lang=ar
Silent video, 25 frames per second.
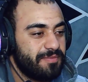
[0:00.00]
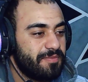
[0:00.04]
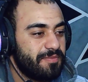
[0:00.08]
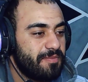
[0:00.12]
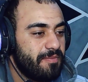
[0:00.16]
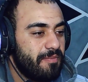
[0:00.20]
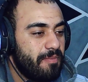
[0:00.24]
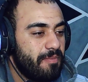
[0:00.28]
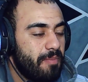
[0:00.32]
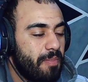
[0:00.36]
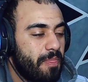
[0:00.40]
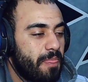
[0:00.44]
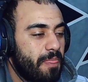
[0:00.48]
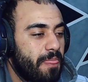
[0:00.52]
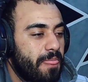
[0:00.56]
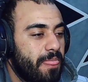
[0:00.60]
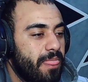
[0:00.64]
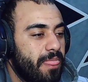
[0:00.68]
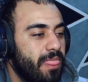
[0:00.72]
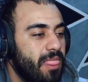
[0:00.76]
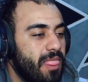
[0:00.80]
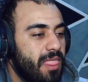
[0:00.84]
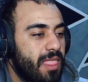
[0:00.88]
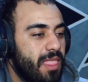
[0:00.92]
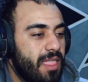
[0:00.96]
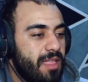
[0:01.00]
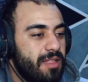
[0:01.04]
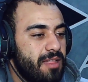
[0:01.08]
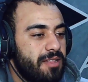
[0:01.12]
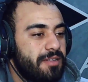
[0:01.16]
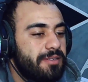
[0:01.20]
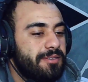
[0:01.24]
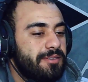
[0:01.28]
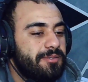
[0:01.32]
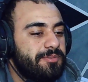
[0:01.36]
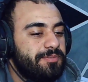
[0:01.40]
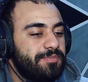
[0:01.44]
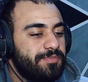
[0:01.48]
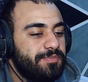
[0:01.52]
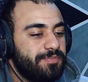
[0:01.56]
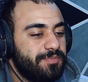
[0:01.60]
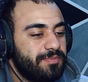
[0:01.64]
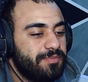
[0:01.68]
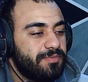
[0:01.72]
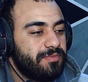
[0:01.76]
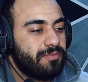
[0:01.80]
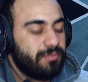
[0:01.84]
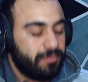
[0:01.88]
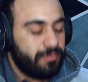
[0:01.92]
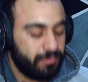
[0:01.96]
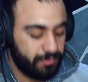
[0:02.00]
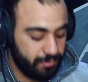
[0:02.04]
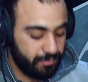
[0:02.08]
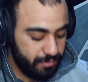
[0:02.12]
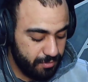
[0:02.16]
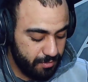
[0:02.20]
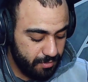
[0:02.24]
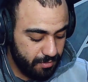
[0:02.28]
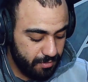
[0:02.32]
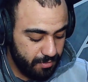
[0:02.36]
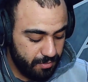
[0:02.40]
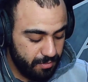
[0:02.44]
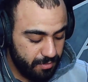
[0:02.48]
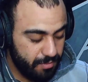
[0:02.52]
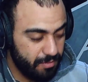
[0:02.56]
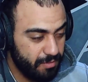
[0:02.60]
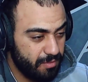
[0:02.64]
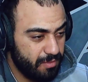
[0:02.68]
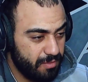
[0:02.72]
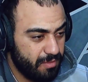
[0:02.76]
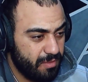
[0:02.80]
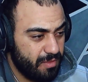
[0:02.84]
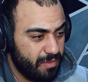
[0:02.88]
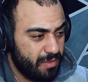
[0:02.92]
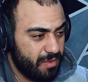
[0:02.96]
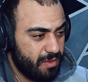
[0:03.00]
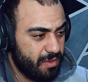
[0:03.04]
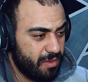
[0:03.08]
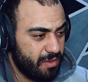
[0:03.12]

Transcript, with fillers: خرج خبر عاجب في الاخبار برشا